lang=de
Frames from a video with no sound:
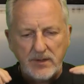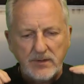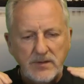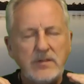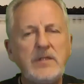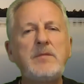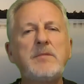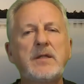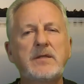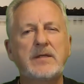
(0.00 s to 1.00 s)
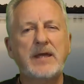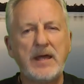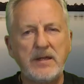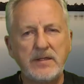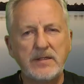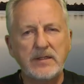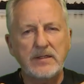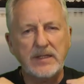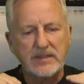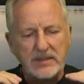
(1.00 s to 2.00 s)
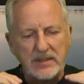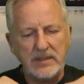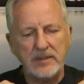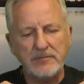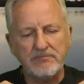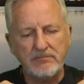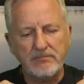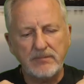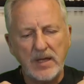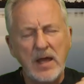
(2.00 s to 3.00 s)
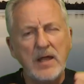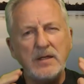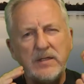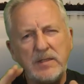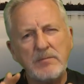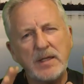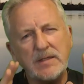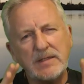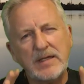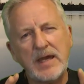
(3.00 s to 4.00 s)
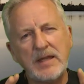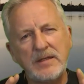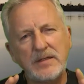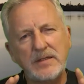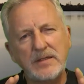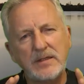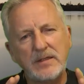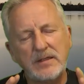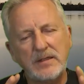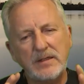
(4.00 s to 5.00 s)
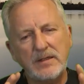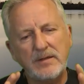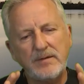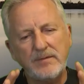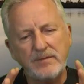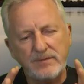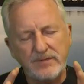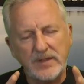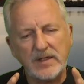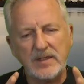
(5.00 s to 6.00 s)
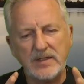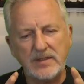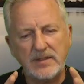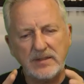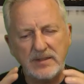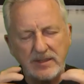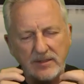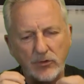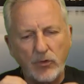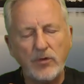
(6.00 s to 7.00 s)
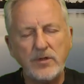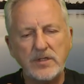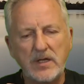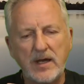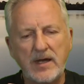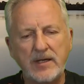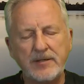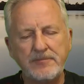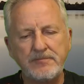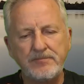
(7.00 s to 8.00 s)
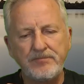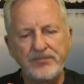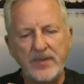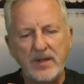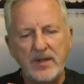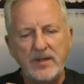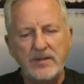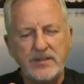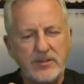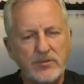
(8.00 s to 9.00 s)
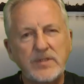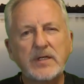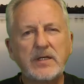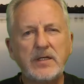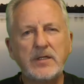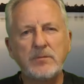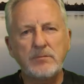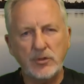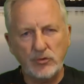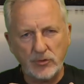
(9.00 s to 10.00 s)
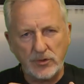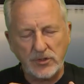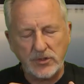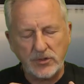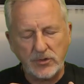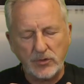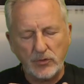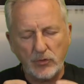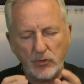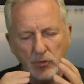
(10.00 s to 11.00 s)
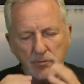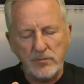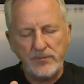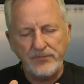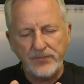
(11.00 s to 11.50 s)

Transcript: Niemand kennt das Gehirn. Niemand kennt wirklich die Grundlagen, die unser Gehirn benutzt, um